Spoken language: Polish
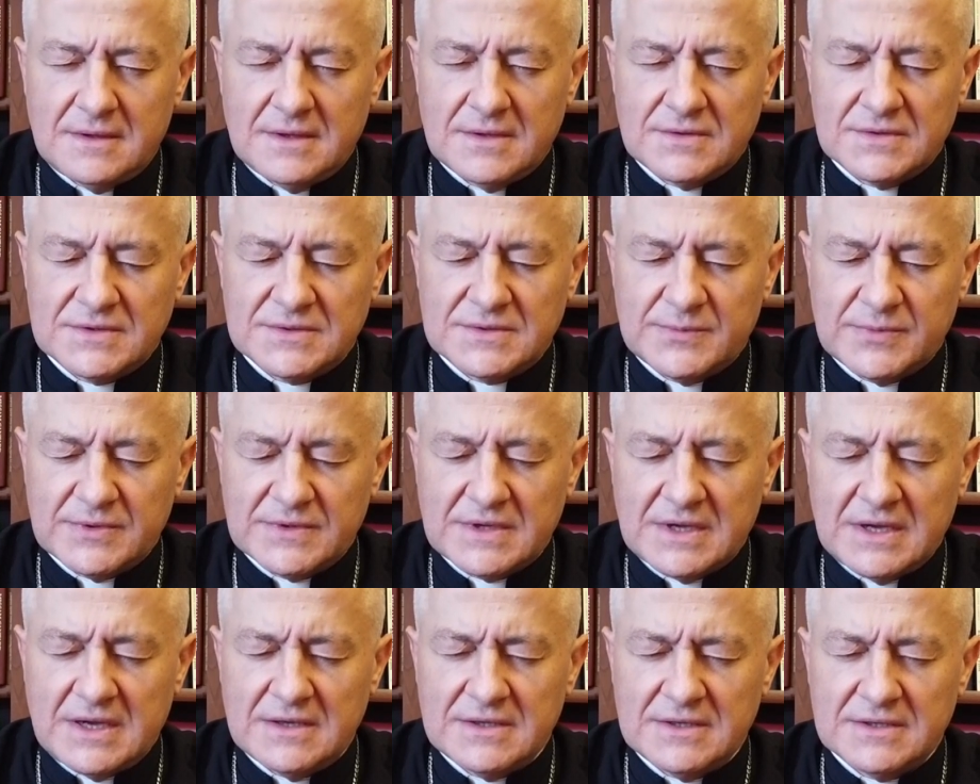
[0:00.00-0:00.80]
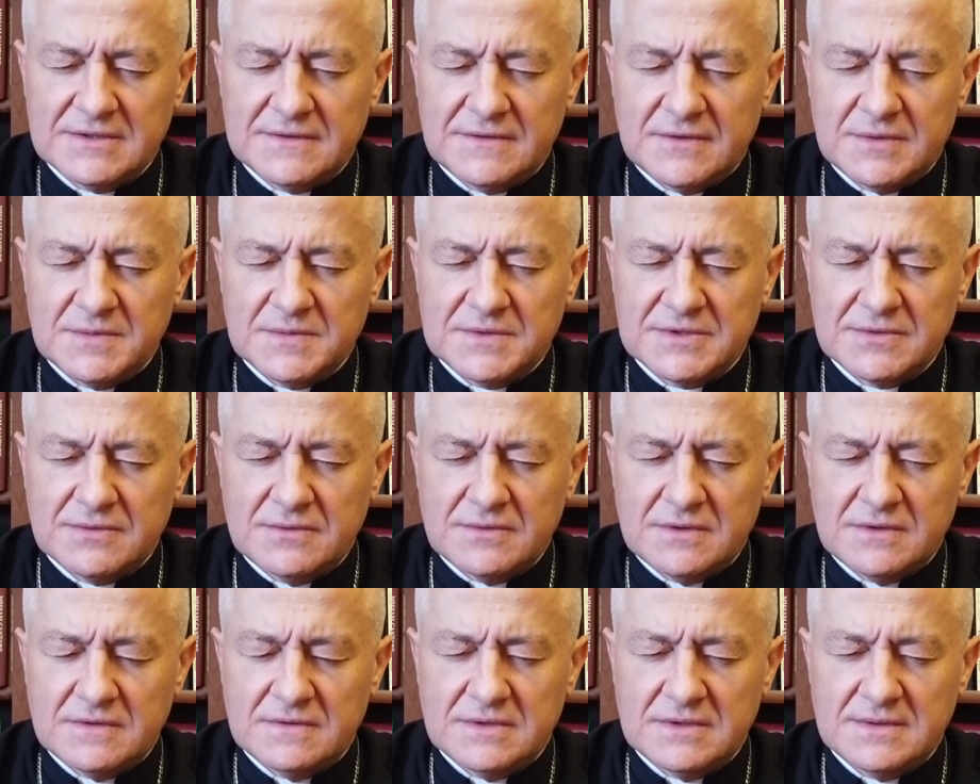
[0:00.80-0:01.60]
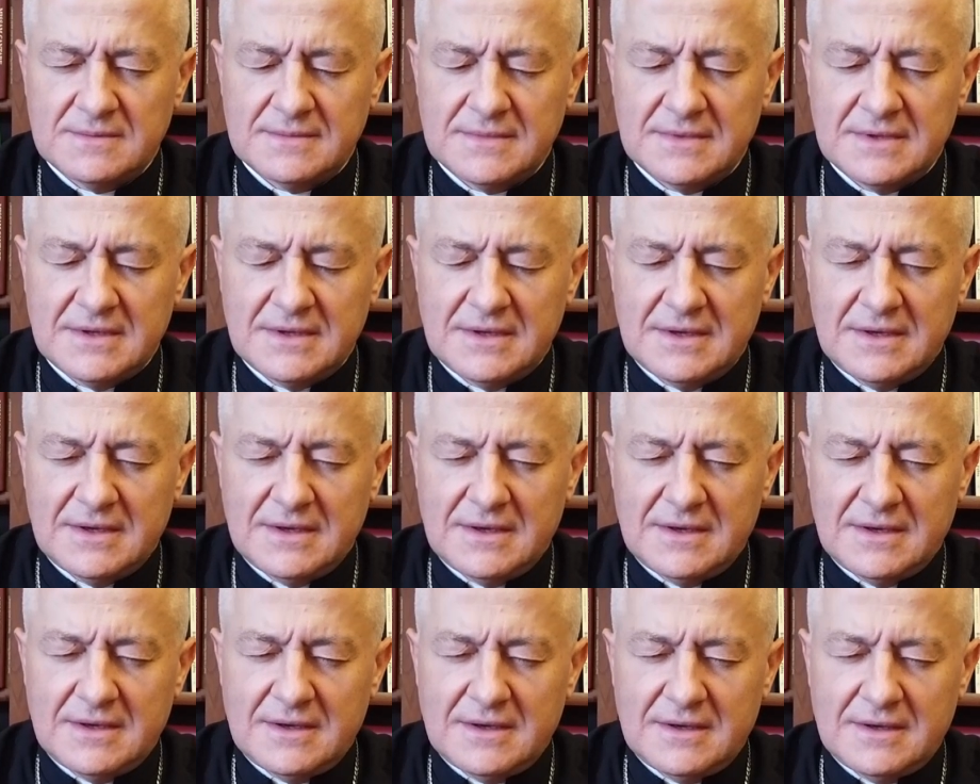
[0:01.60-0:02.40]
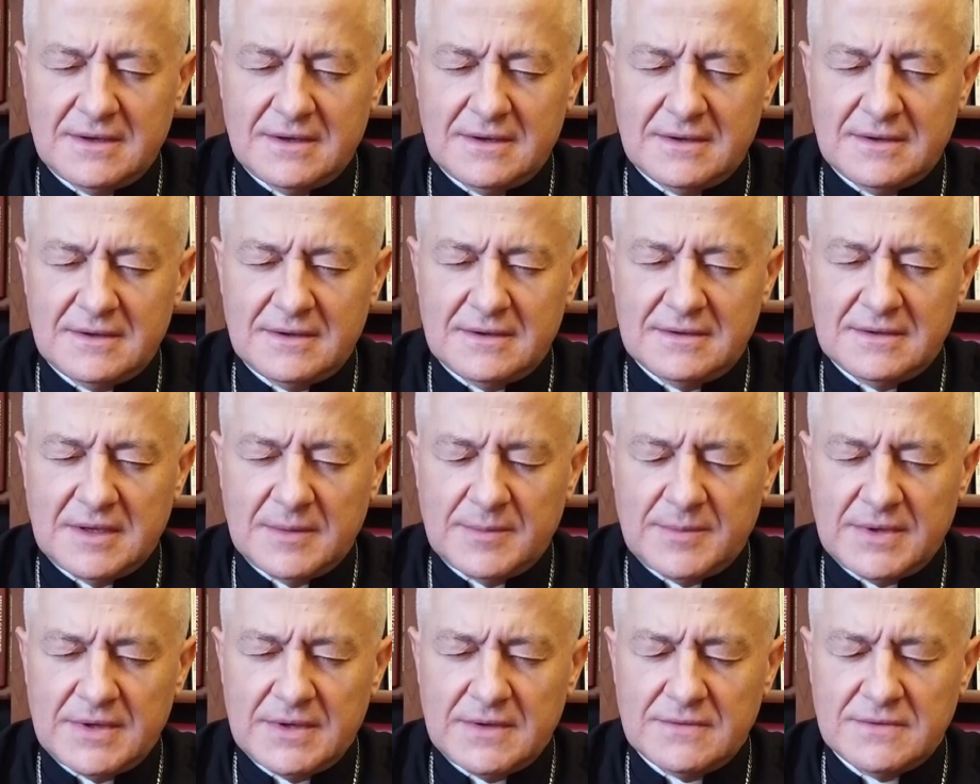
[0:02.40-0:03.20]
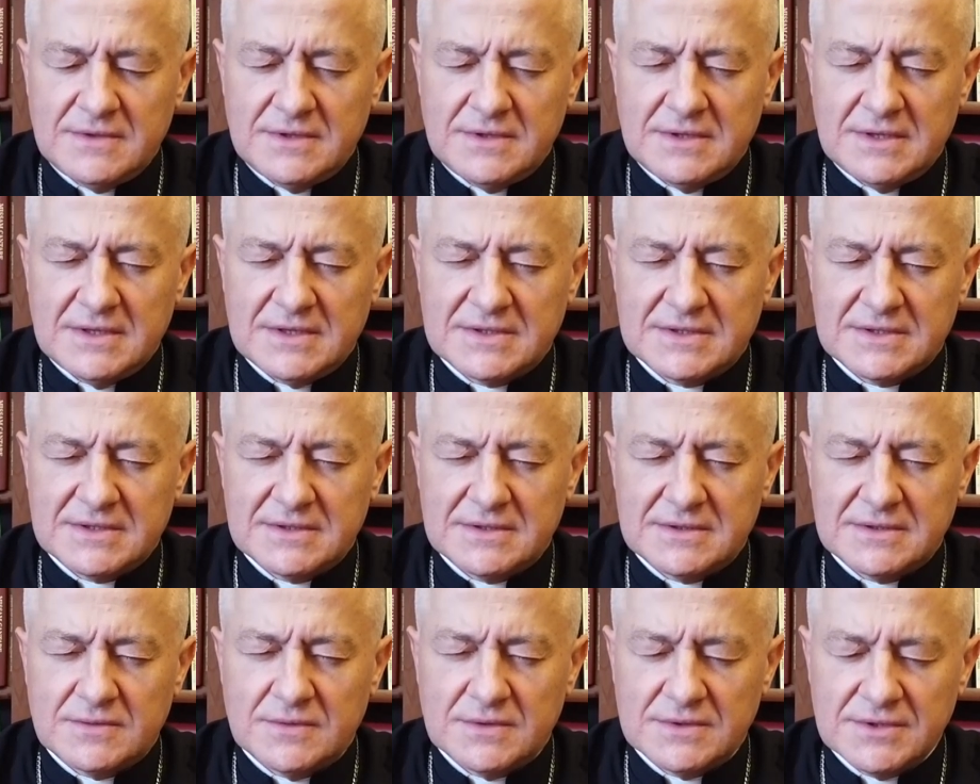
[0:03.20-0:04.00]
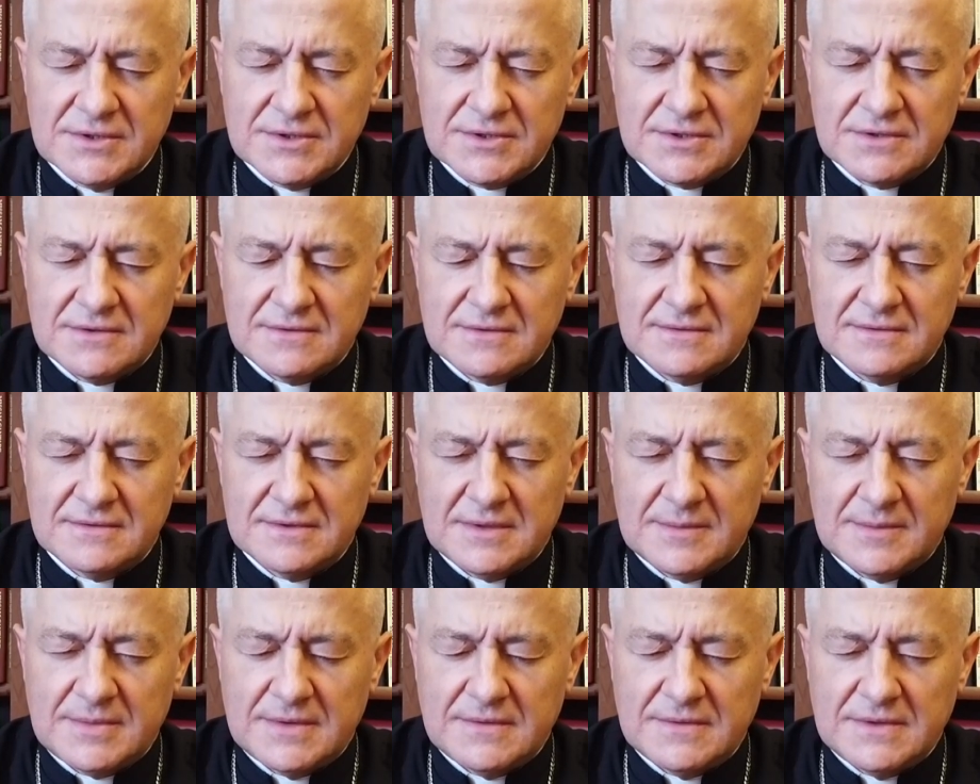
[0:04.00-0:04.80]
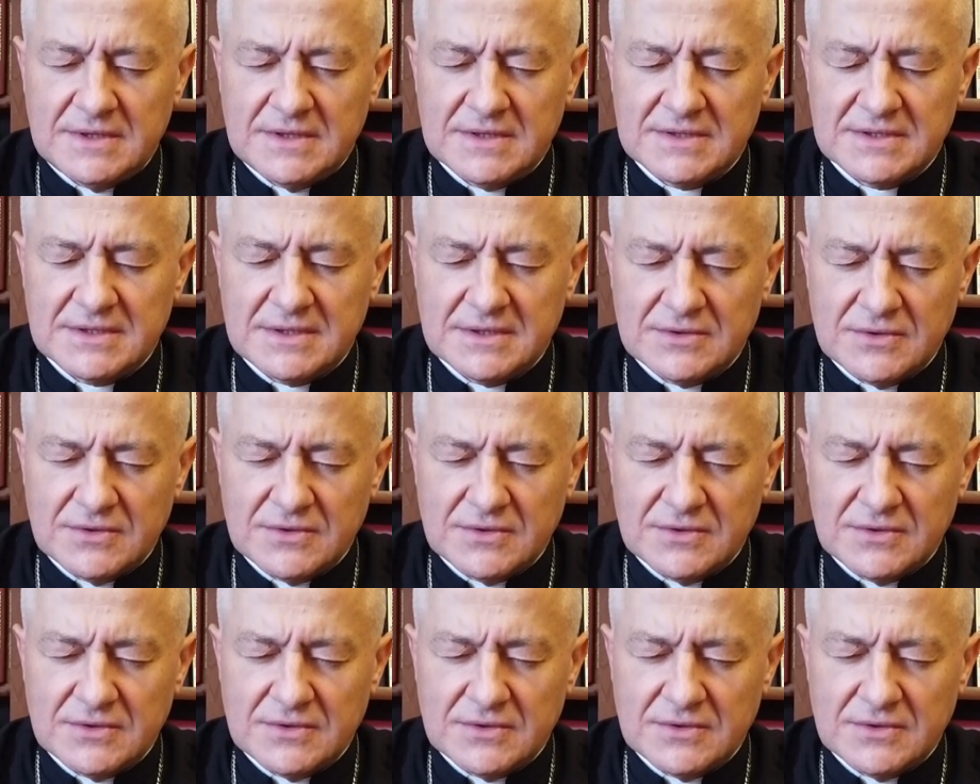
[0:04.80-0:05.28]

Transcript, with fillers: Niech to spotkanie z Twoim Słowem napełni nas słodyczą, napełni nas